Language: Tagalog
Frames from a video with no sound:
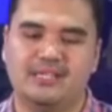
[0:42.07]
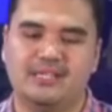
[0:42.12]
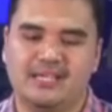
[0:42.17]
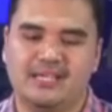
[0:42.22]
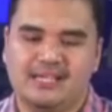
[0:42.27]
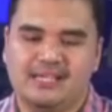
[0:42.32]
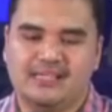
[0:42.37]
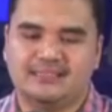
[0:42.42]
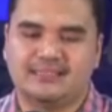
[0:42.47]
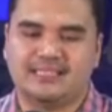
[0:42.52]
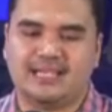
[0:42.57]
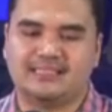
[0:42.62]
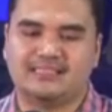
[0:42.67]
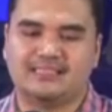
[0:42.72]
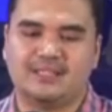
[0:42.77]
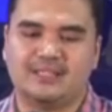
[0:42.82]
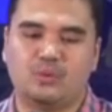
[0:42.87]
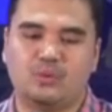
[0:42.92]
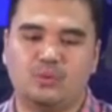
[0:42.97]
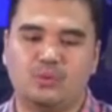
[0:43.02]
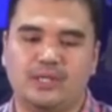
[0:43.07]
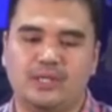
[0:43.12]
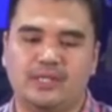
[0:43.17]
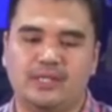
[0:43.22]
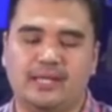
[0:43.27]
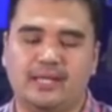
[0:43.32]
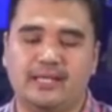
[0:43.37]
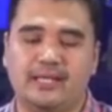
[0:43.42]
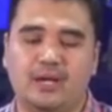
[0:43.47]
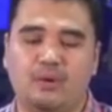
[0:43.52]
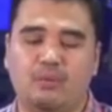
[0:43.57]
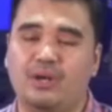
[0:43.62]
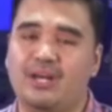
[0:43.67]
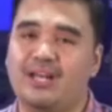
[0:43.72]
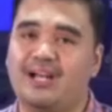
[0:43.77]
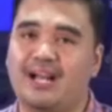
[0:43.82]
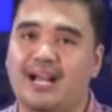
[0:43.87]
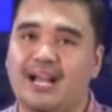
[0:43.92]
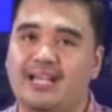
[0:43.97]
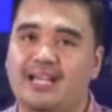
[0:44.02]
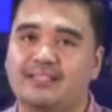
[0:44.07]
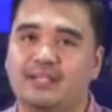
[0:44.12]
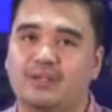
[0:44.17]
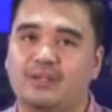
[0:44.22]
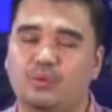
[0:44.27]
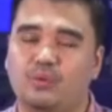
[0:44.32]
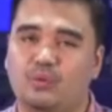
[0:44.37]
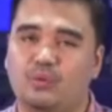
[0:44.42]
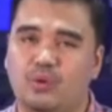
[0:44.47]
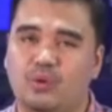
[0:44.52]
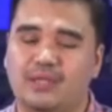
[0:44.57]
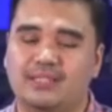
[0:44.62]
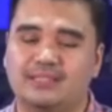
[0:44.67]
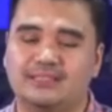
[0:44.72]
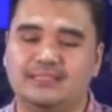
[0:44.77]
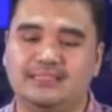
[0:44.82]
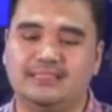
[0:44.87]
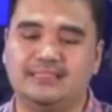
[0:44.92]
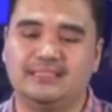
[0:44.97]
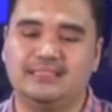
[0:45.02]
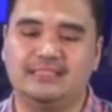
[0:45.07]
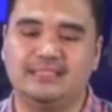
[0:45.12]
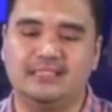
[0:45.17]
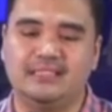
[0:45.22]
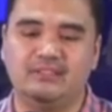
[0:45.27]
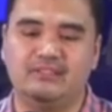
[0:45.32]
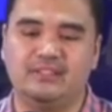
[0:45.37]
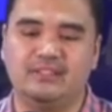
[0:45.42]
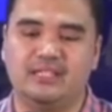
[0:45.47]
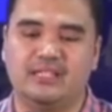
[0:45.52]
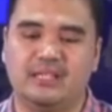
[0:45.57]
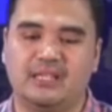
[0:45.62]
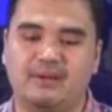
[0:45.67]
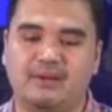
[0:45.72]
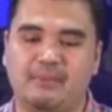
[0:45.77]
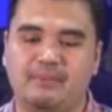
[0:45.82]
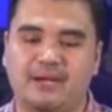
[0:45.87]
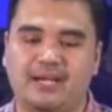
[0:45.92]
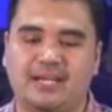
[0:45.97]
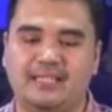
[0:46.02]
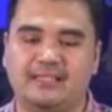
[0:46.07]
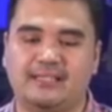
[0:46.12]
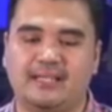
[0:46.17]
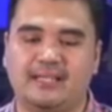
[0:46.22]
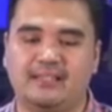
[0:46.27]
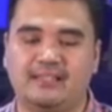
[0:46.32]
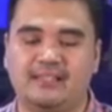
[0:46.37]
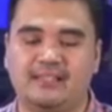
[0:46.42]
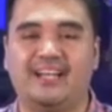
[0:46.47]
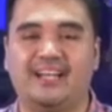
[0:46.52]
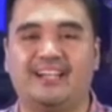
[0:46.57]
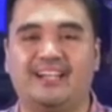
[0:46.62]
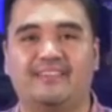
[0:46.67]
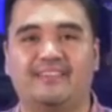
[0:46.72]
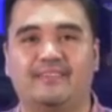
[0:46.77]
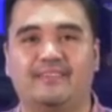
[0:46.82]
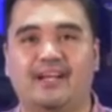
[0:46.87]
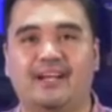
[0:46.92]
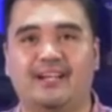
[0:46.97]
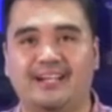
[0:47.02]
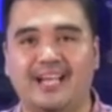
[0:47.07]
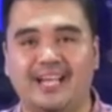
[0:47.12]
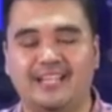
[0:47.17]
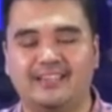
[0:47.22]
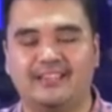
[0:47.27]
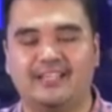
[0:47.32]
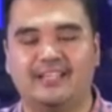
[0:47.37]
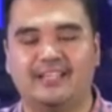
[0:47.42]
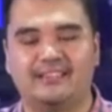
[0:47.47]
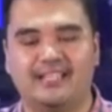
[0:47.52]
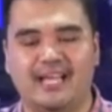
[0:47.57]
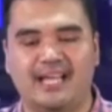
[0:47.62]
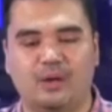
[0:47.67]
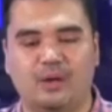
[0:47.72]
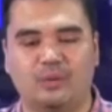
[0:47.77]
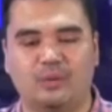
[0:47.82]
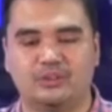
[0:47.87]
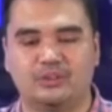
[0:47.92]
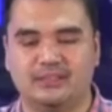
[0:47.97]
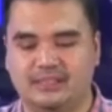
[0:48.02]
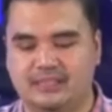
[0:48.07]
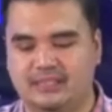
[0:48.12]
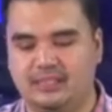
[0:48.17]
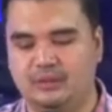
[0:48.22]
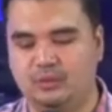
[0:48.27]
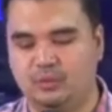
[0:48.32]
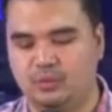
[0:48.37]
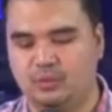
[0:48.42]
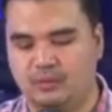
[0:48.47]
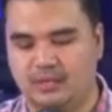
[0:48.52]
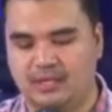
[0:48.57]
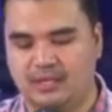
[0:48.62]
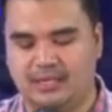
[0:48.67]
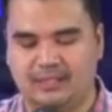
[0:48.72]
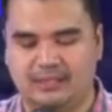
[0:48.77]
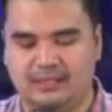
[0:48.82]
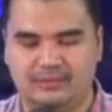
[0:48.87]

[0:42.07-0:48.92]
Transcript: Sa kasalukuyan ay ah, walang kahit anong kuha ng CCTV na nagpapakita na nag- nagat ng tao si Kilua.